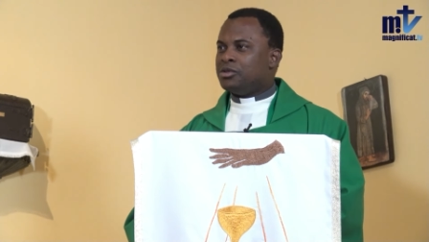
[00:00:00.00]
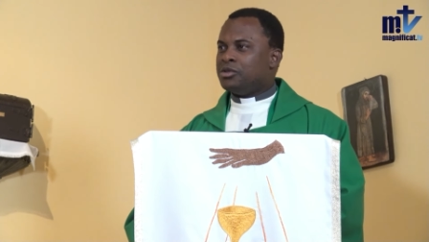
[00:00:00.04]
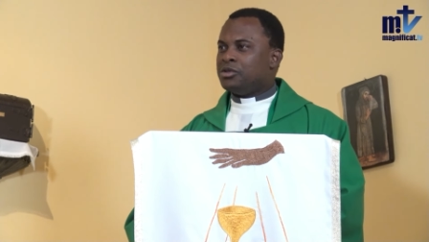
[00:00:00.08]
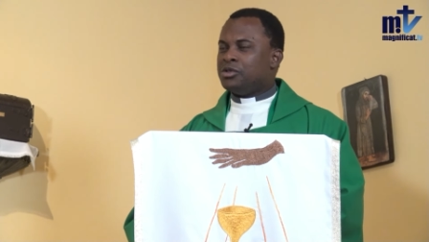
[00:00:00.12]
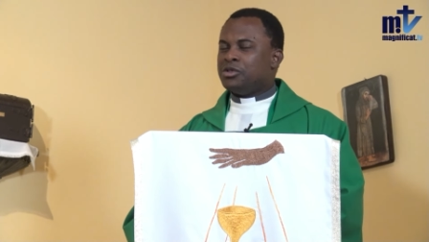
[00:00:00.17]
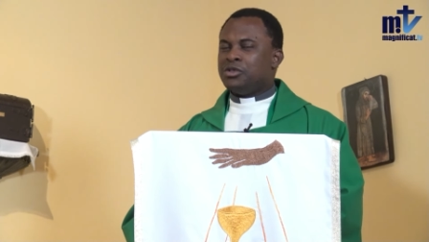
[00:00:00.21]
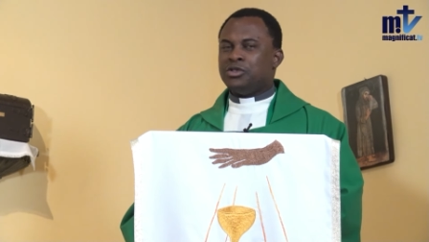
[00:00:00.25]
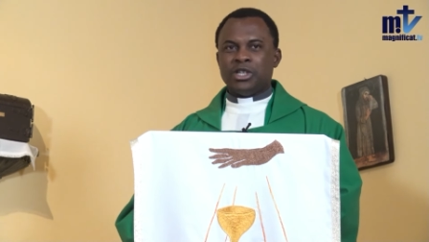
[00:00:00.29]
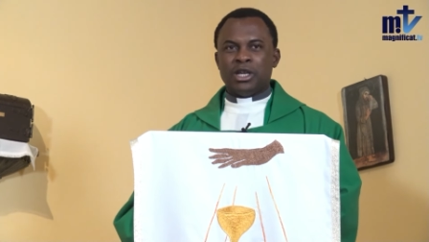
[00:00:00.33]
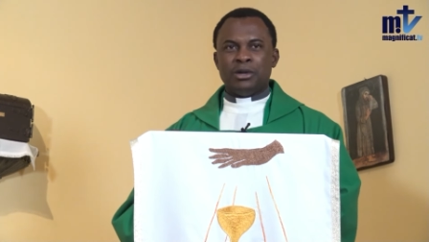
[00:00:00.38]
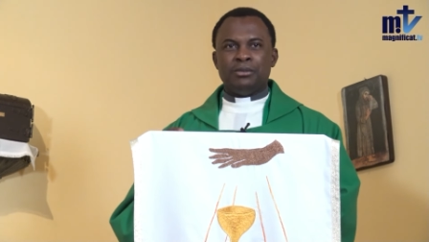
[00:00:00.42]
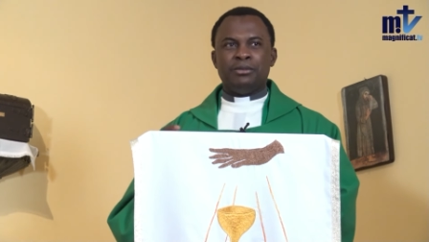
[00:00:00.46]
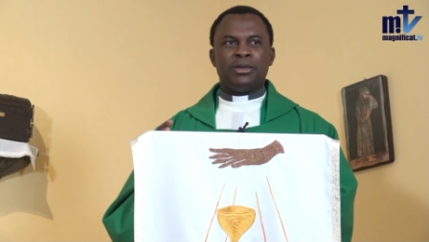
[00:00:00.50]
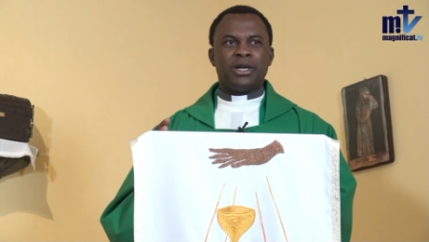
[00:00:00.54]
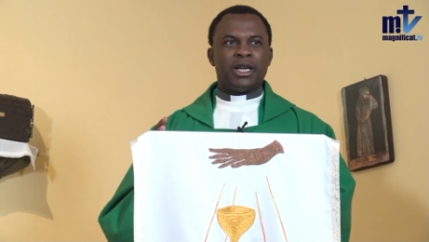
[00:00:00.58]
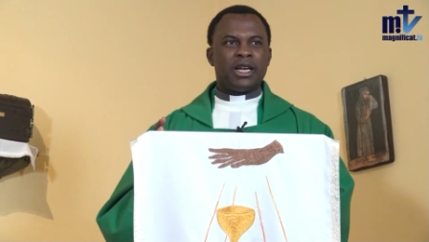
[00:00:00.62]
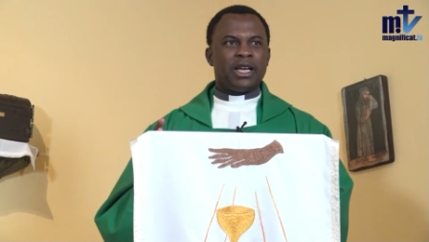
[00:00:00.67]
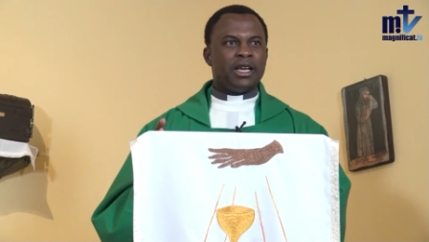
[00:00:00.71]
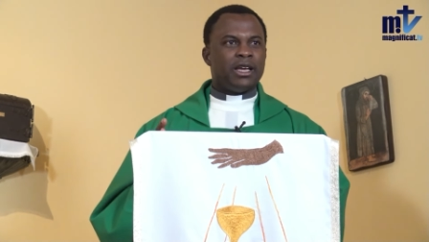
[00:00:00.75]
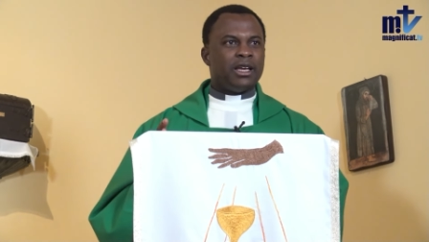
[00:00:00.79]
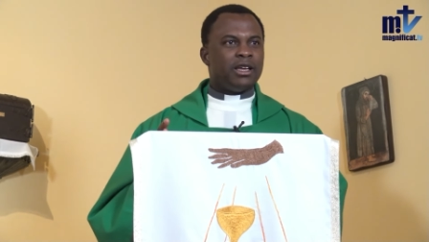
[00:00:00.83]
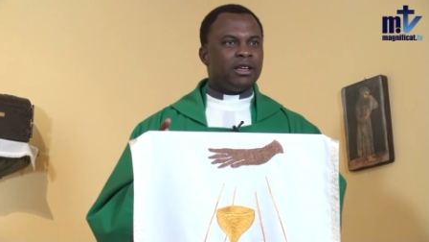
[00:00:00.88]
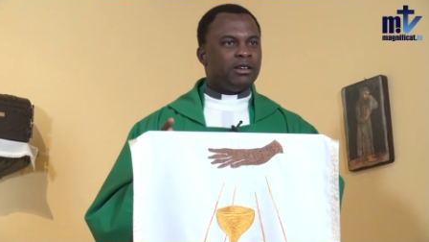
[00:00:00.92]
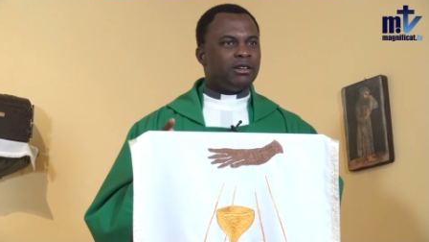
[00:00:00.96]

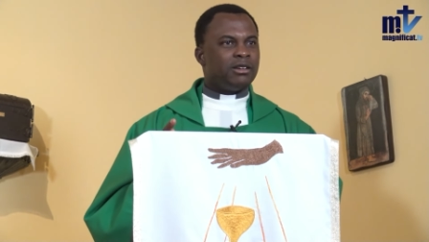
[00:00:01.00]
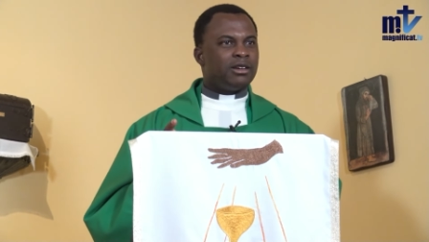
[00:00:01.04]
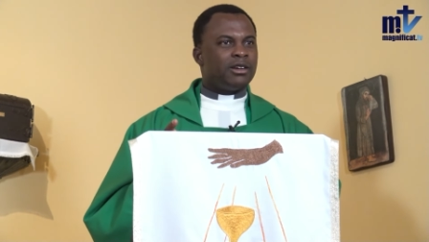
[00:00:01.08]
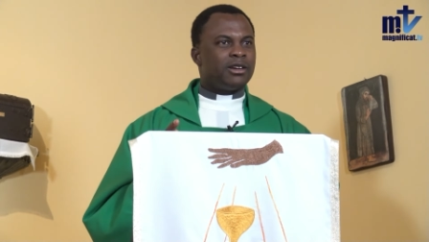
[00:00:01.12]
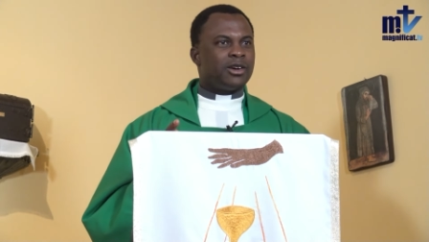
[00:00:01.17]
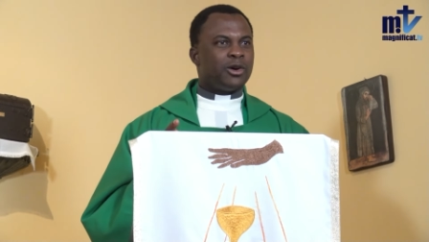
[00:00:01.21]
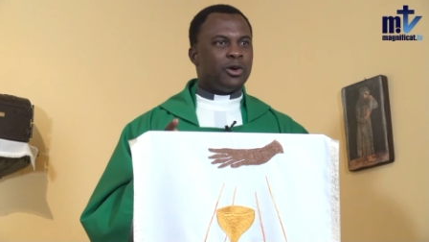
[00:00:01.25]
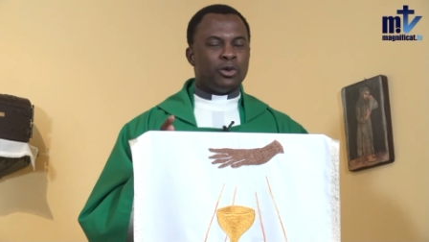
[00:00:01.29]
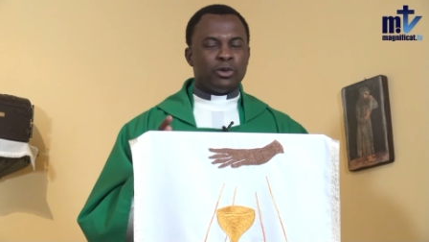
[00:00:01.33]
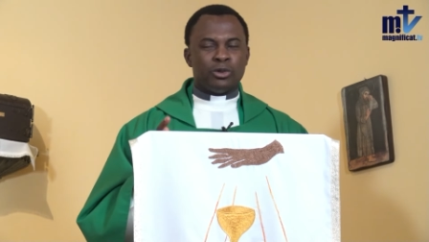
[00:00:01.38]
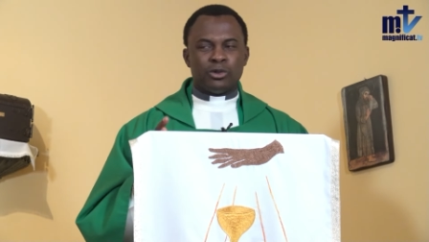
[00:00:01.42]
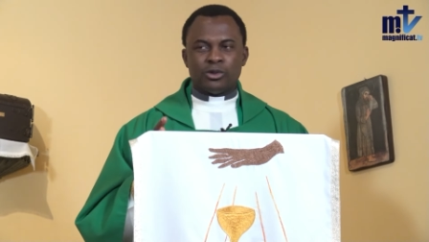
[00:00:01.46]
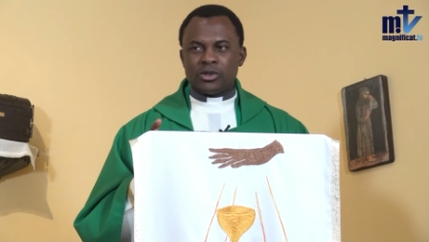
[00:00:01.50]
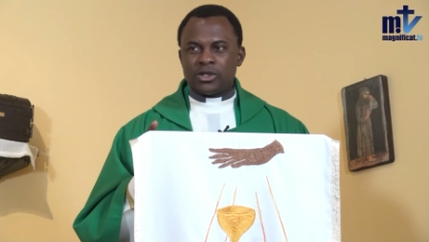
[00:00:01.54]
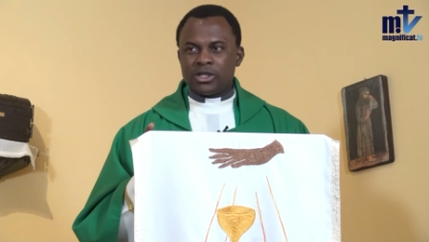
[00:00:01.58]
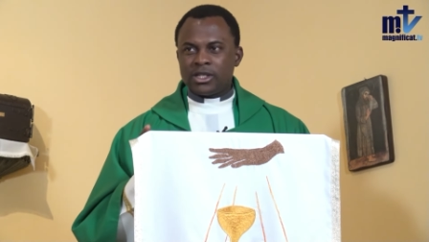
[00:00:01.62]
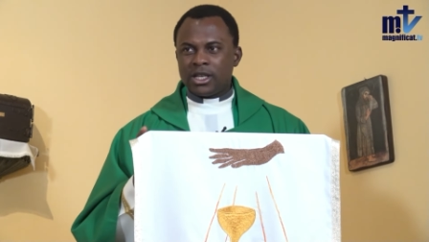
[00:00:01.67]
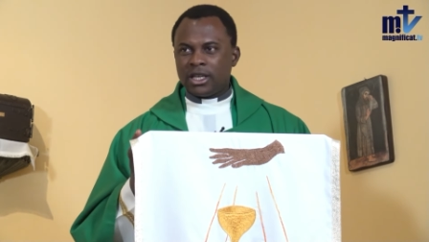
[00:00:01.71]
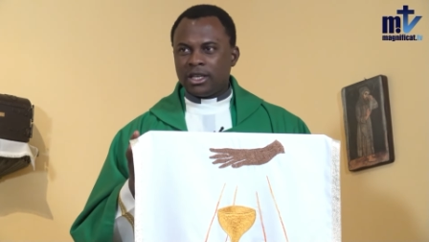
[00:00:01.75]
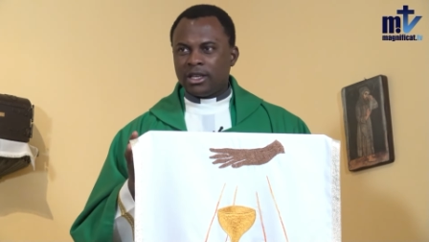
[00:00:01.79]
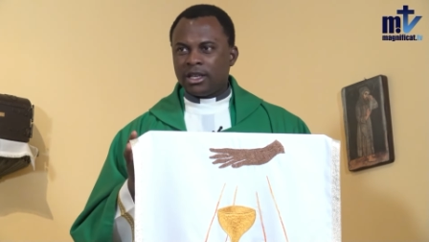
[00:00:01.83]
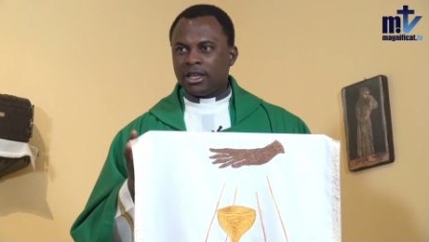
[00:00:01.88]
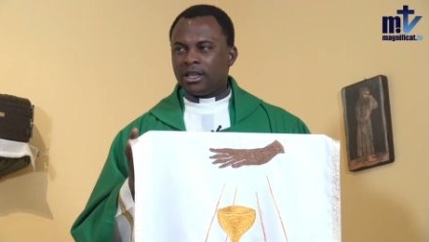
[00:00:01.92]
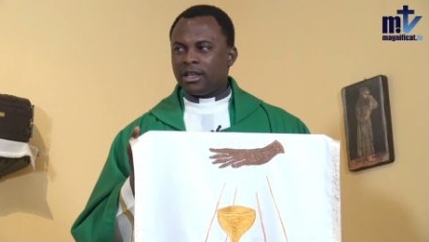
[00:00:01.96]
J'aimerais
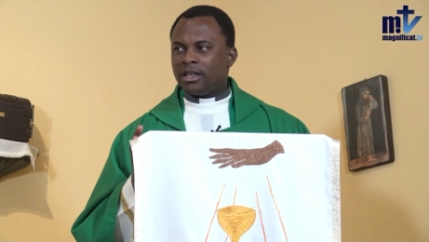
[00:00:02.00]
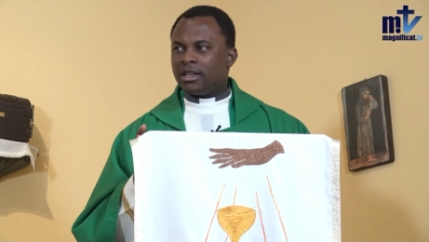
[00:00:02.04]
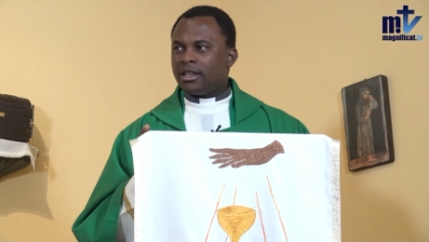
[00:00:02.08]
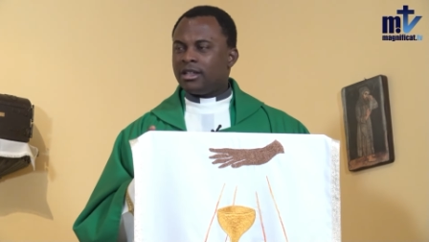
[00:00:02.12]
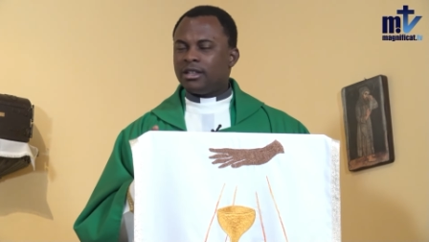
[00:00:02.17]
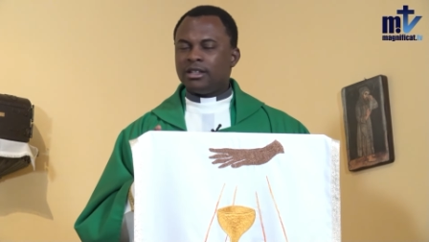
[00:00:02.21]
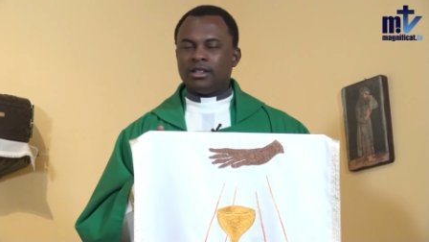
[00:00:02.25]
conseiller